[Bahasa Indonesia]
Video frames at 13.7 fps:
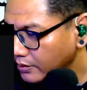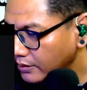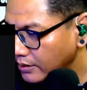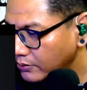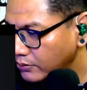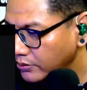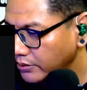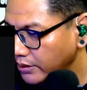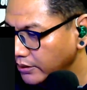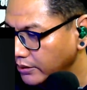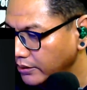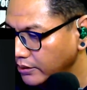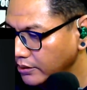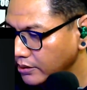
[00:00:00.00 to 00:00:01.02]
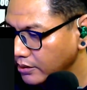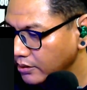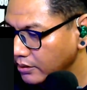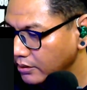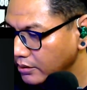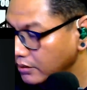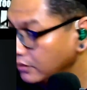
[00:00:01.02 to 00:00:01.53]
lagunya ini
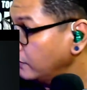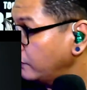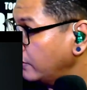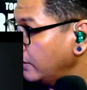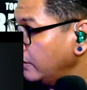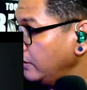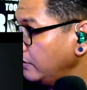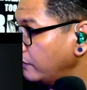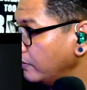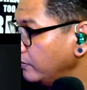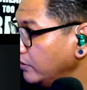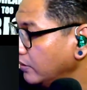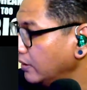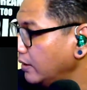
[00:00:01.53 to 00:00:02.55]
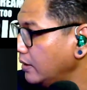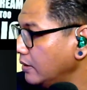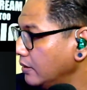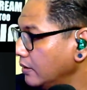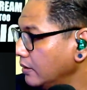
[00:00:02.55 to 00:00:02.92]
uh, Fanny Fabiola